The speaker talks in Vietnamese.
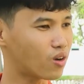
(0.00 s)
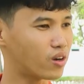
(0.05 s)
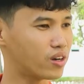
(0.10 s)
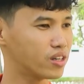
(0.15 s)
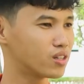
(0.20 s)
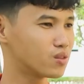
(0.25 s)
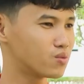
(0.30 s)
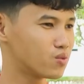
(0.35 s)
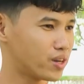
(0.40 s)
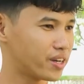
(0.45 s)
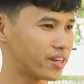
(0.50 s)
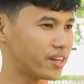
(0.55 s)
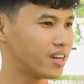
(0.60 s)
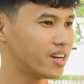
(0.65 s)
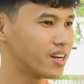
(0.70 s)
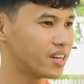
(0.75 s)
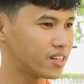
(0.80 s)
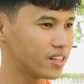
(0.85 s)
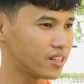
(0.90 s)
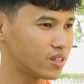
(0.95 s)
đội ở trong huyện
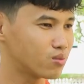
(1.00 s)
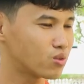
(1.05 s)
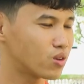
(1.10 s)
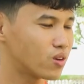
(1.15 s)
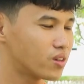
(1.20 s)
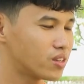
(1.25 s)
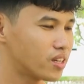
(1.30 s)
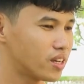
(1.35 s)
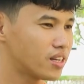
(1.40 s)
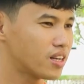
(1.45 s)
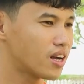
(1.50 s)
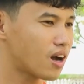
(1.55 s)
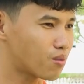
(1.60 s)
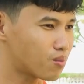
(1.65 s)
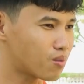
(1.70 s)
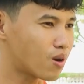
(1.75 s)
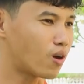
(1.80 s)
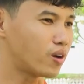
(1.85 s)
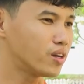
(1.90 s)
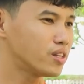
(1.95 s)
để chúng tôi có thể học
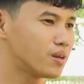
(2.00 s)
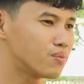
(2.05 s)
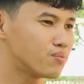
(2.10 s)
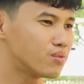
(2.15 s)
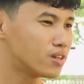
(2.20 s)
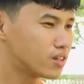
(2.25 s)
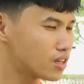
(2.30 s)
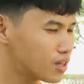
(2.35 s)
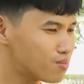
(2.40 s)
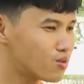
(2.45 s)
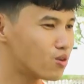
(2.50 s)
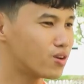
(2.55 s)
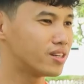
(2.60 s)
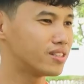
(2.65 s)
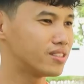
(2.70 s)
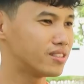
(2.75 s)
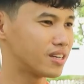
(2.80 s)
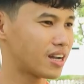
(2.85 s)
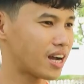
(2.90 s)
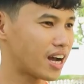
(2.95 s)
hỏi thêm những cái mô
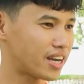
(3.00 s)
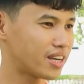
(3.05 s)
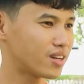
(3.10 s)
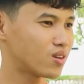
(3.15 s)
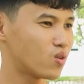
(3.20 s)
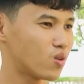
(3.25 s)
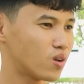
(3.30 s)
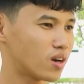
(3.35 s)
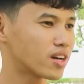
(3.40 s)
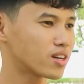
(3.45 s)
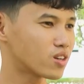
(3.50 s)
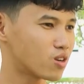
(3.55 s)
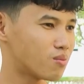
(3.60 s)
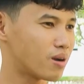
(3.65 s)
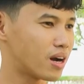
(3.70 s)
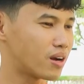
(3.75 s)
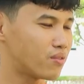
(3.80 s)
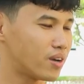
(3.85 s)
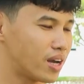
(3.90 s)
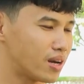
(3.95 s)
hình hay của các đội
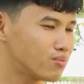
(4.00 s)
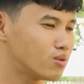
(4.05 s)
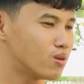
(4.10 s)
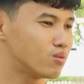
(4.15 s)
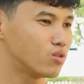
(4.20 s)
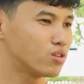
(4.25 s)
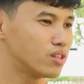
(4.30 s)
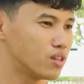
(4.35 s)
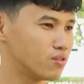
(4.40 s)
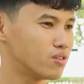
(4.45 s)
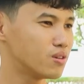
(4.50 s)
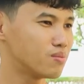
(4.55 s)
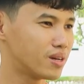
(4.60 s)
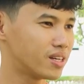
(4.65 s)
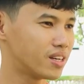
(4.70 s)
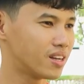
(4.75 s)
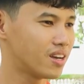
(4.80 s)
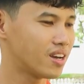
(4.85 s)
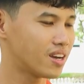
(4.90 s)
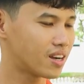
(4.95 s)
bạn về áp dụng cho địa phương
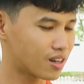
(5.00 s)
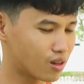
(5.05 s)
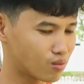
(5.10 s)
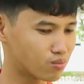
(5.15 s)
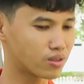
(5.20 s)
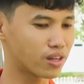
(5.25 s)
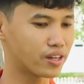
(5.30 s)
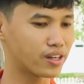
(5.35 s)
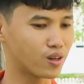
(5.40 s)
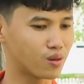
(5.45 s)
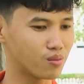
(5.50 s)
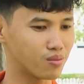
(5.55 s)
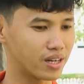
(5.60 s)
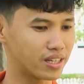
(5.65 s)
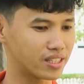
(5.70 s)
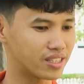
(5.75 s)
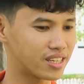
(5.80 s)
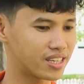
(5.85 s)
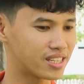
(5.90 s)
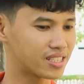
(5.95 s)
mình, đồng thời cũng
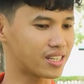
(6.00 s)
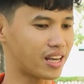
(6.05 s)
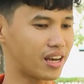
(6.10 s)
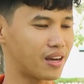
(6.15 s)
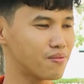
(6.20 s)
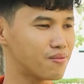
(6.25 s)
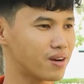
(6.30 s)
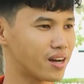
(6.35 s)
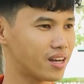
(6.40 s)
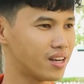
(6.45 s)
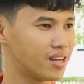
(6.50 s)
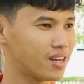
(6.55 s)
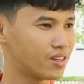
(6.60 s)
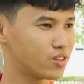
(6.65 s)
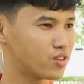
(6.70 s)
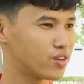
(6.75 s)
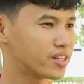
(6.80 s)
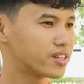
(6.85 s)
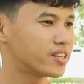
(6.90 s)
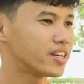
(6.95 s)
là chia sẻ và
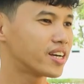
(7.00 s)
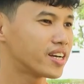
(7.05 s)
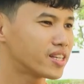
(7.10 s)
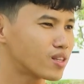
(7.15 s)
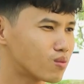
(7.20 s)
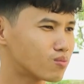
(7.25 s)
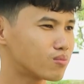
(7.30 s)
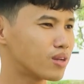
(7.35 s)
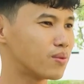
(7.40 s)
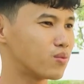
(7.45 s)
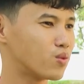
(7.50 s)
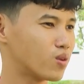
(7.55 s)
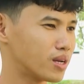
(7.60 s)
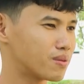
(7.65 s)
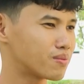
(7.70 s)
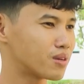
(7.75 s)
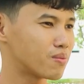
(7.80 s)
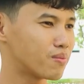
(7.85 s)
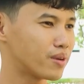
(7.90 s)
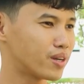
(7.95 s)
truyền đi cái thông điệp của
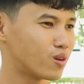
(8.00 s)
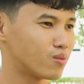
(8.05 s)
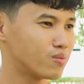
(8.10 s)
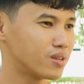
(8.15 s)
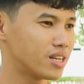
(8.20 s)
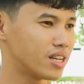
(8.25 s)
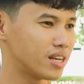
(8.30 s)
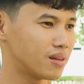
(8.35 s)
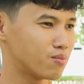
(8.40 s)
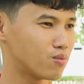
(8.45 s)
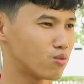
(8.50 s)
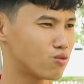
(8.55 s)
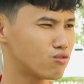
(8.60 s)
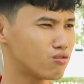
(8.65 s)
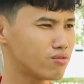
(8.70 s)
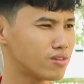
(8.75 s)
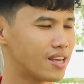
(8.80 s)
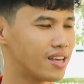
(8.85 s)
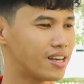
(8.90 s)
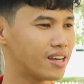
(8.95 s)
Nam Trà My cũng như là
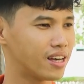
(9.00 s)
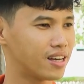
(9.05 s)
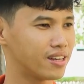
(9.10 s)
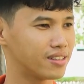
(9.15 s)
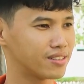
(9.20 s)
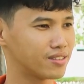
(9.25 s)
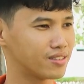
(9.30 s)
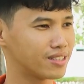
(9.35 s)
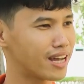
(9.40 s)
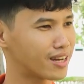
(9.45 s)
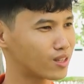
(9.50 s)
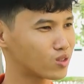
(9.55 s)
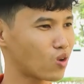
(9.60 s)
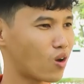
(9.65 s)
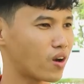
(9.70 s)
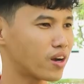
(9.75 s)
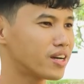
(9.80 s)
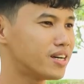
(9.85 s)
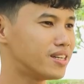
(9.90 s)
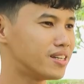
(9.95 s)
muốn lan
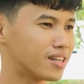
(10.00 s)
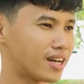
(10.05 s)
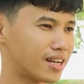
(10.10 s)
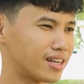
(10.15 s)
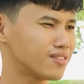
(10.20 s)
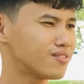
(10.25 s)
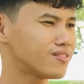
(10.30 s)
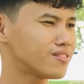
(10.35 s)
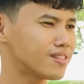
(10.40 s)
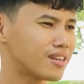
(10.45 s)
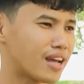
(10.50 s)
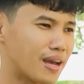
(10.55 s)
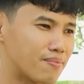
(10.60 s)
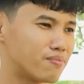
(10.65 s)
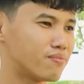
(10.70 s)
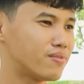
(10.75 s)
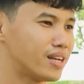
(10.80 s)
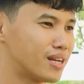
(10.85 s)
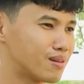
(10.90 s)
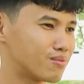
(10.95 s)
tỏa cái hình ảnh đẹp
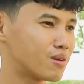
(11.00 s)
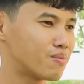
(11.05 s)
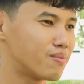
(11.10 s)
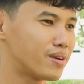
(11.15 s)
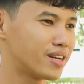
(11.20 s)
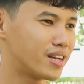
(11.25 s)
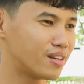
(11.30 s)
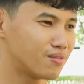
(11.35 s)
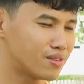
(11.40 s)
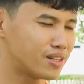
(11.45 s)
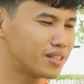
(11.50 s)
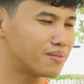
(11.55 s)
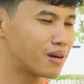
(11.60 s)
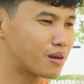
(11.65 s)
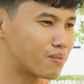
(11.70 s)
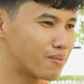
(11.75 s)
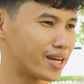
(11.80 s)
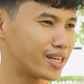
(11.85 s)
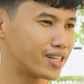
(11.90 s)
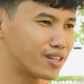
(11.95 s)
về Nam Trà My đến với
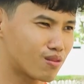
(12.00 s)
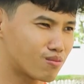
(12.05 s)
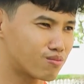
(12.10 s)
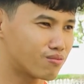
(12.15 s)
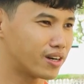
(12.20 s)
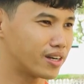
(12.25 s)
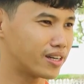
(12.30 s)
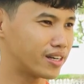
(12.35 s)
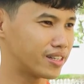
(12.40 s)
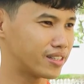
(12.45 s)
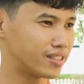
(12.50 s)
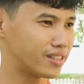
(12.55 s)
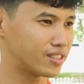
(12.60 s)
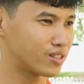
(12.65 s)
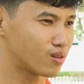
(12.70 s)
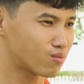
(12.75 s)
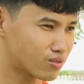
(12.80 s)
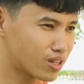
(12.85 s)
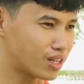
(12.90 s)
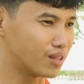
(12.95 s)
bạn bè trong và
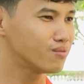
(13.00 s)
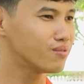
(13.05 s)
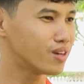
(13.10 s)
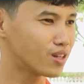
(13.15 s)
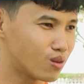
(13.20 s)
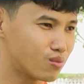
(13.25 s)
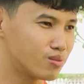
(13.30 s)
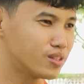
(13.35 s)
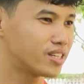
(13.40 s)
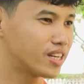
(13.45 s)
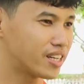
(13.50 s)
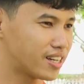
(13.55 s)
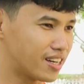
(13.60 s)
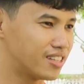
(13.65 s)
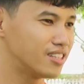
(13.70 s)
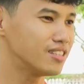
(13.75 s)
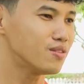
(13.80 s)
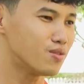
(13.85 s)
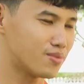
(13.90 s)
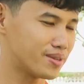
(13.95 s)
trong tỉnh và cũng như trên cả nước.